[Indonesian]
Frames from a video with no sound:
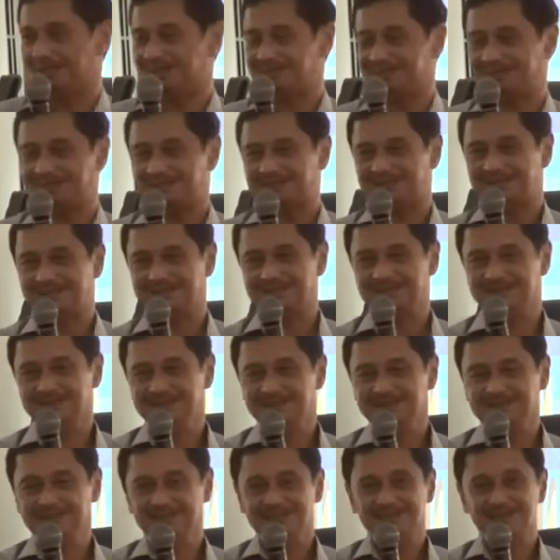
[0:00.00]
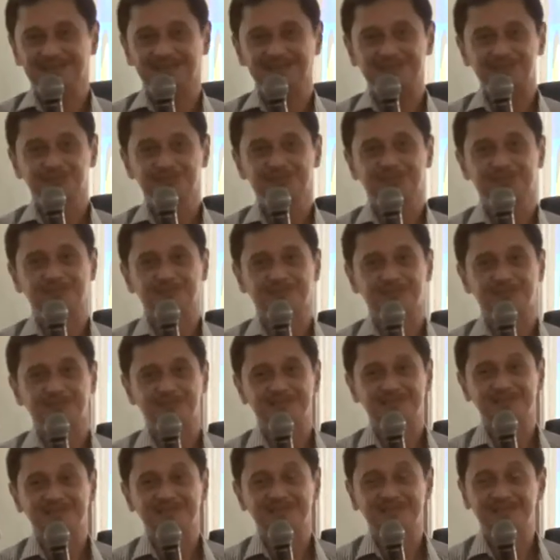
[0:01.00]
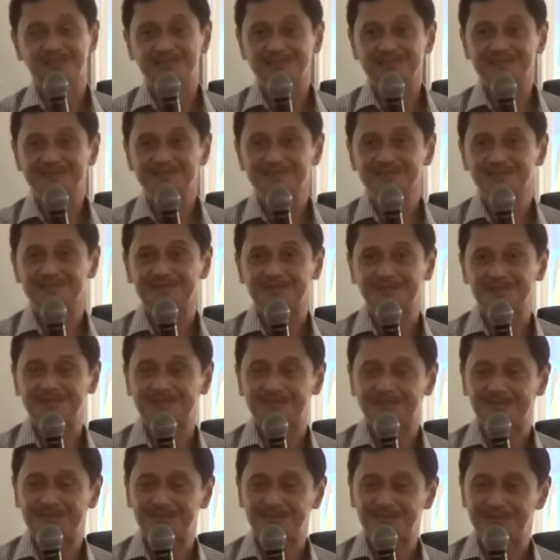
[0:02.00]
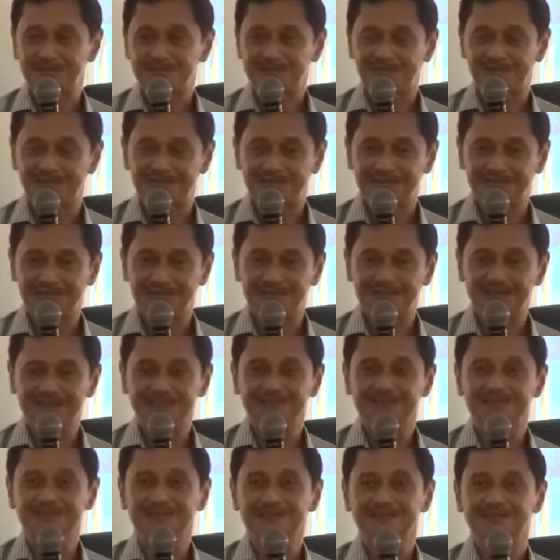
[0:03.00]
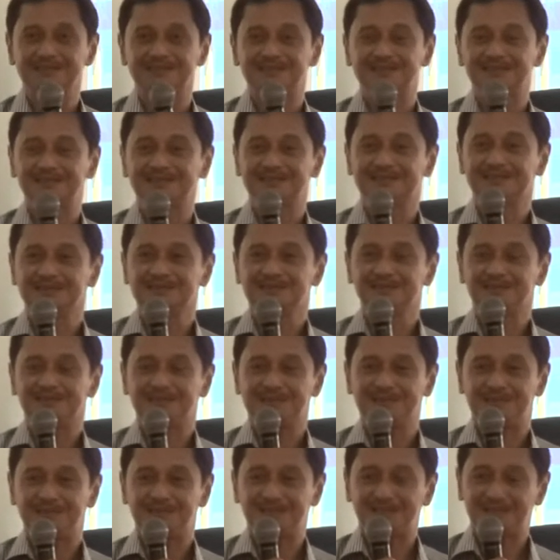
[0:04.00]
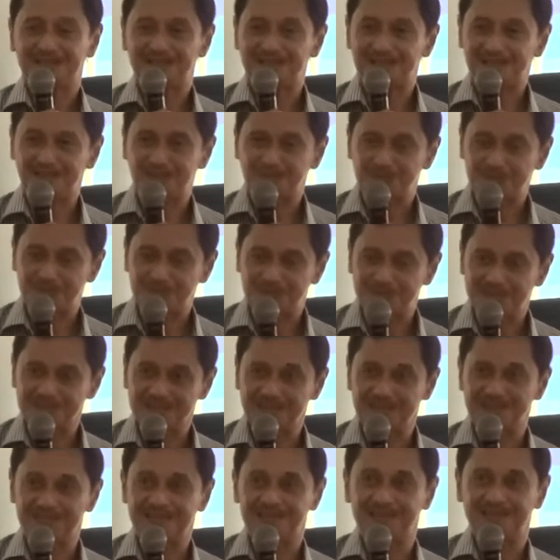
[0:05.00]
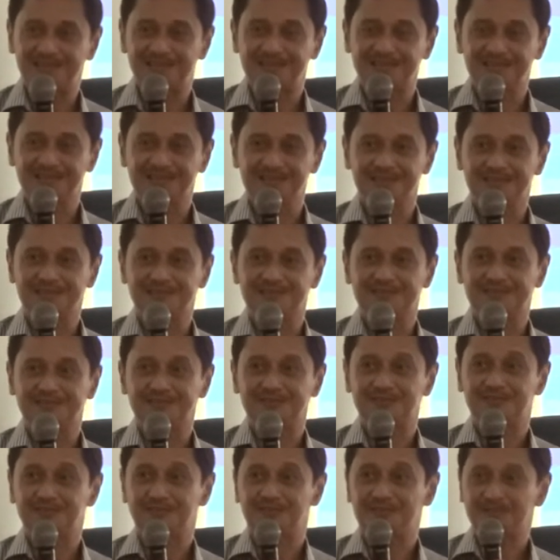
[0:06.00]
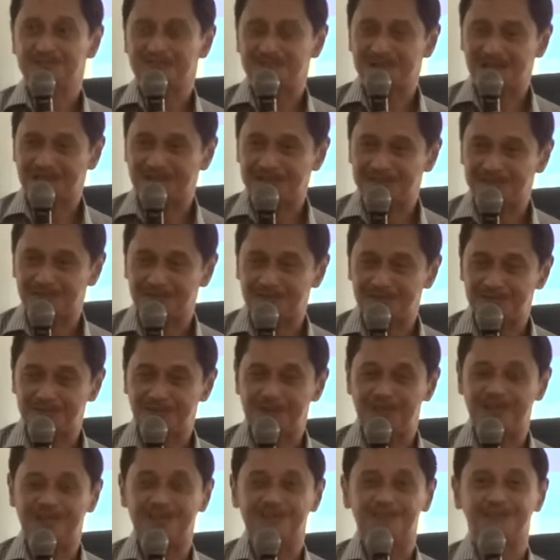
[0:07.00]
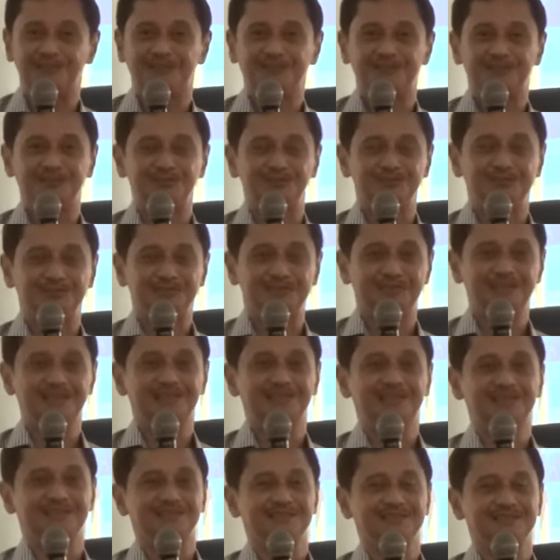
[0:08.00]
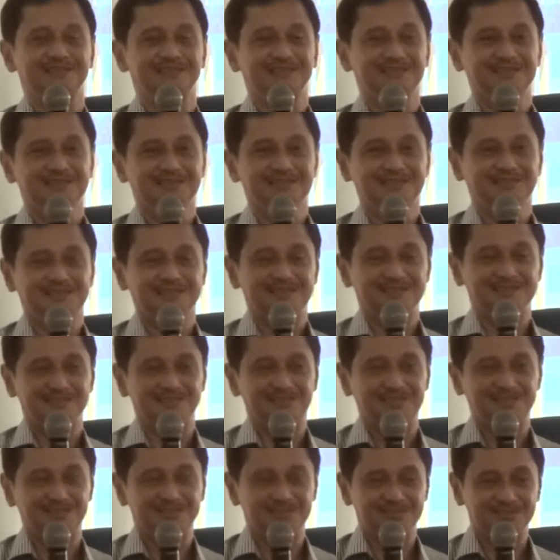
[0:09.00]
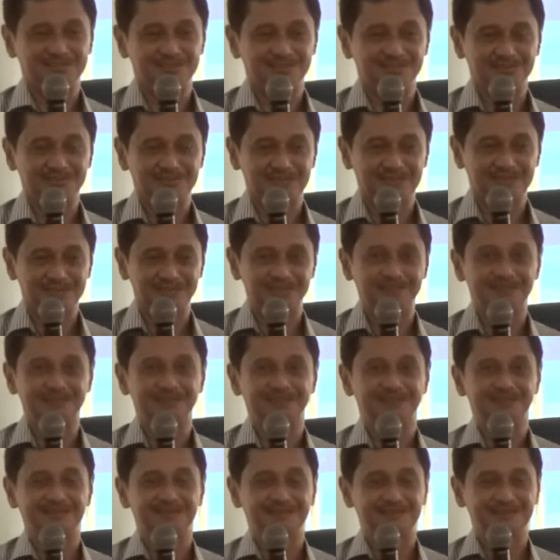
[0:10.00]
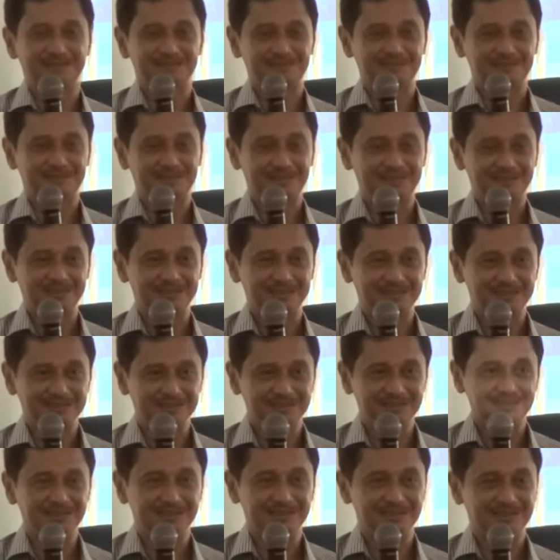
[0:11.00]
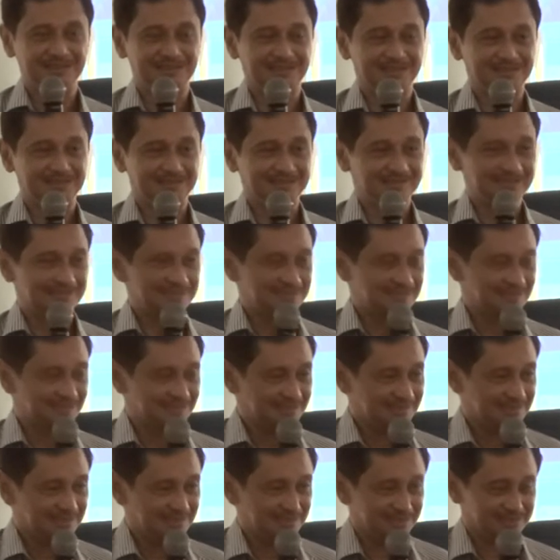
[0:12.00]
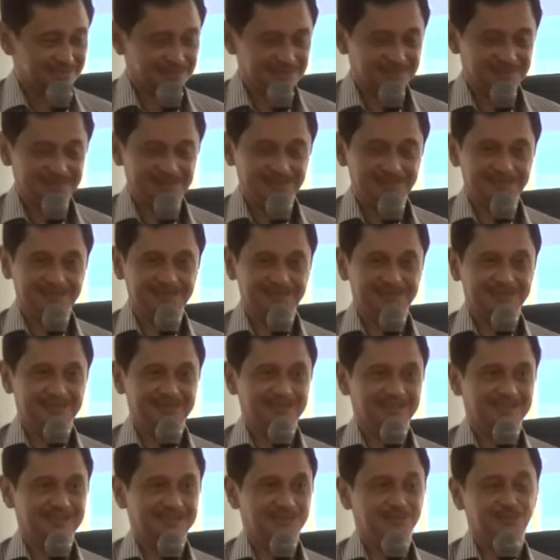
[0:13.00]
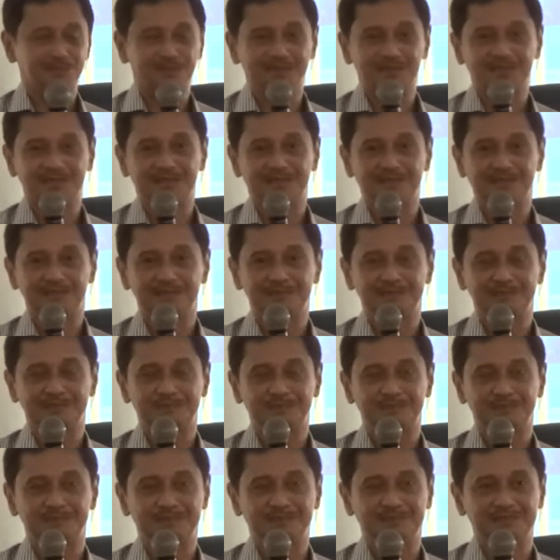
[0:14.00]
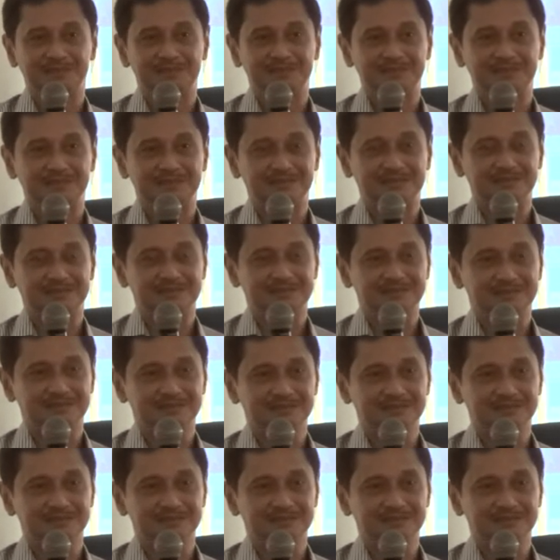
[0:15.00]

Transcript: akhirnya karena itu saya ucapkan selamat pada bapak ibu sekalian dan pada para narasumber sekali lagi yang sudah mulai meluangkan waktunya di Fakultas Dokteran uh, hari ini yang ada di Santika ini semoga uh,